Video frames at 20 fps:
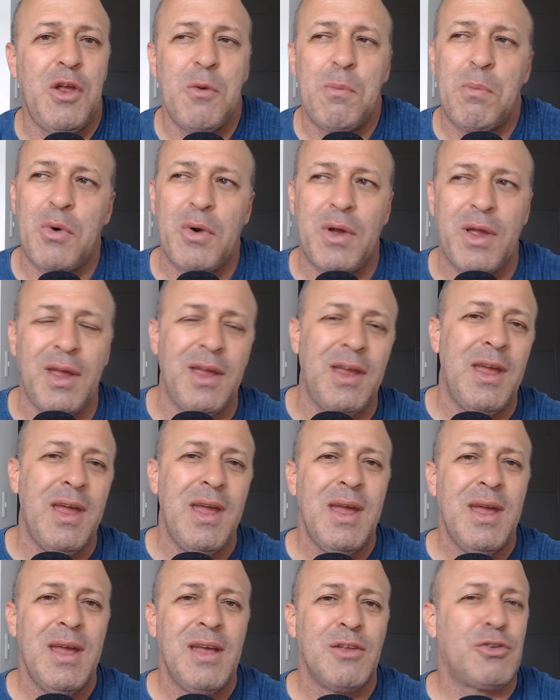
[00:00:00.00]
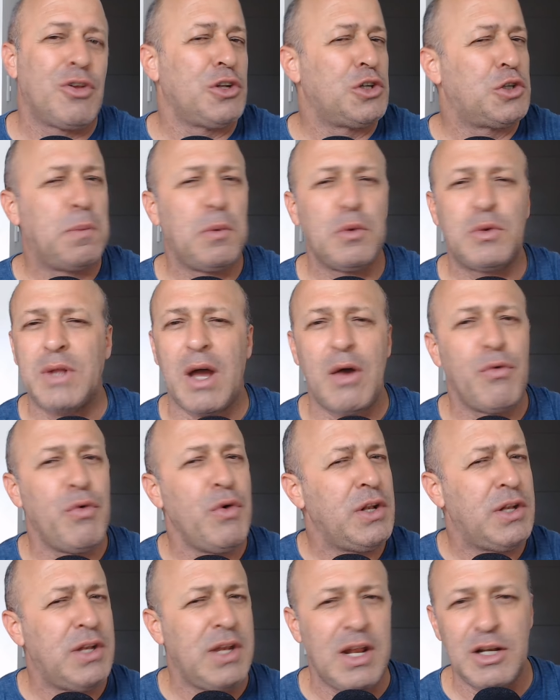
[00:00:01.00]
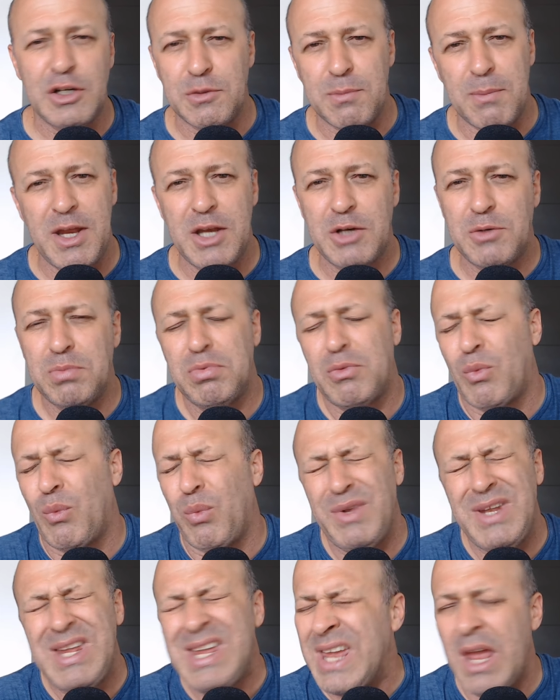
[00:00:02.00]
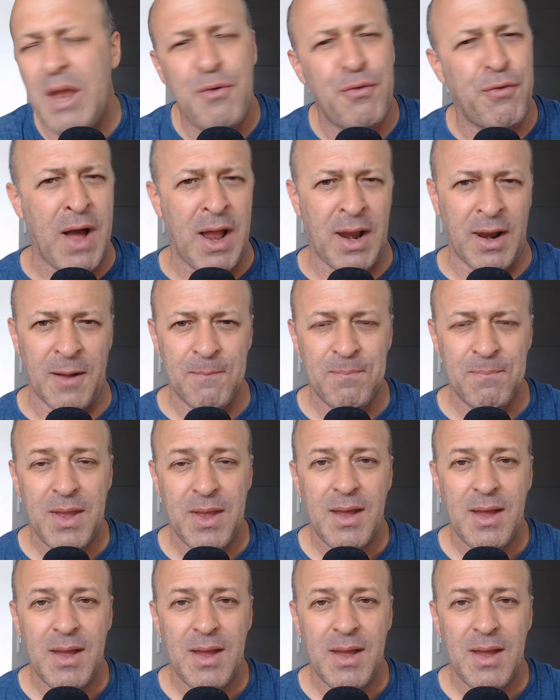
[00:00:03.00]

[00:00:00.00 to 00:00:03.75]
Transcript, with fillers: porque só disputavam entre eles mesmo, ninguém fala.